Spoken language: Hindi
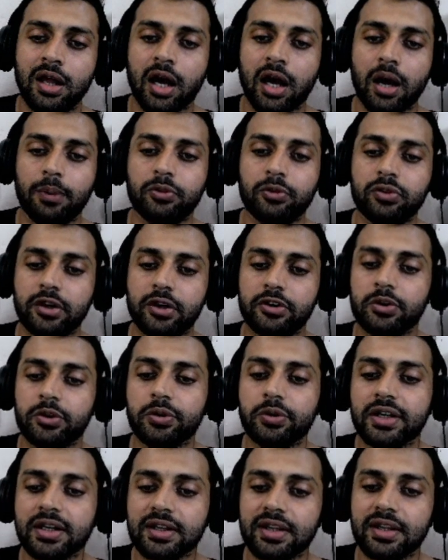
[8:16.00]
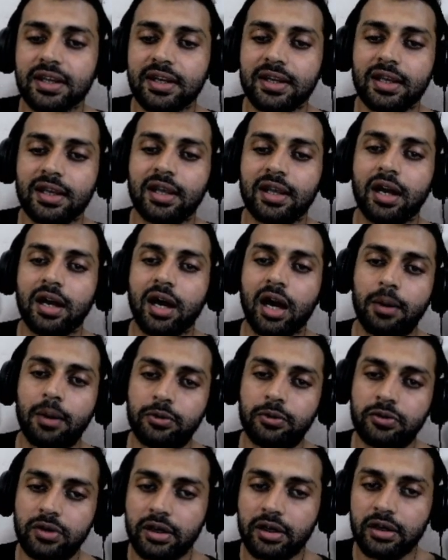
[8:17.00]
आप उसका ट्विटर देखें आप
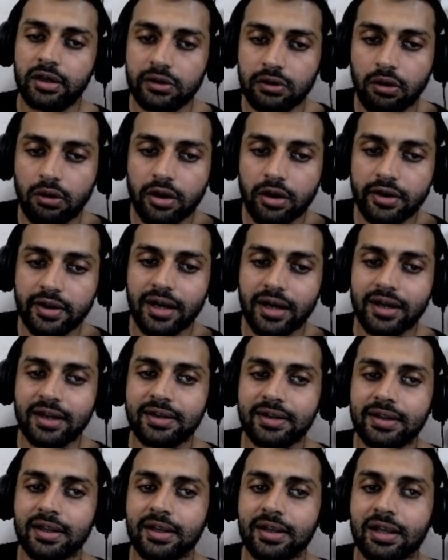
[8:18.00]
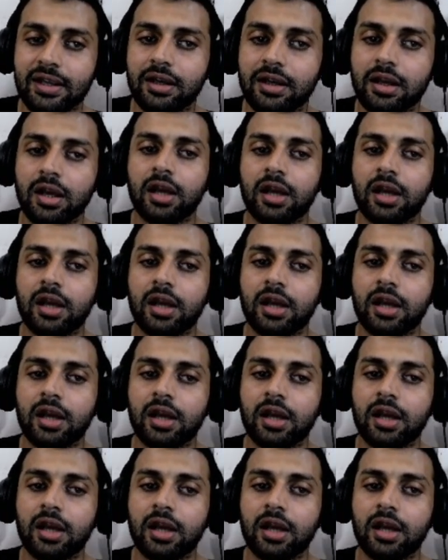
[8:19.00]
उसका डिस्कॉर्ड जाकर देखें